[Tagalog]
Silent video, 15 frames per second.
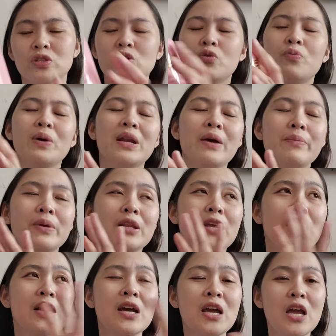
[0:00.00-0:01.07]
So, marami
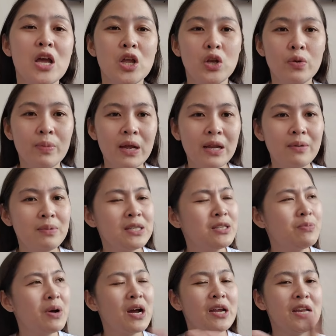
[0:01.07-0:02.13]
nang lumalabas
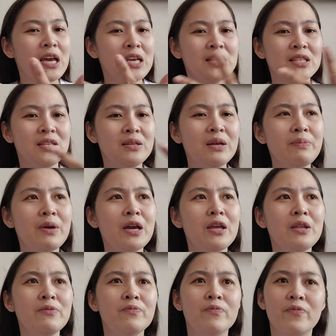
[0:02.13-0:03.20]
ng mga
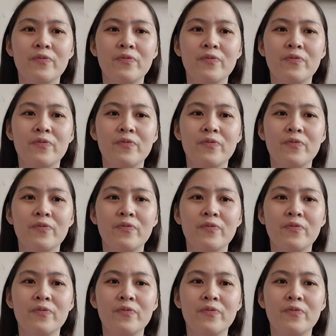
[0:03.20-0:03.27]
niacinamide,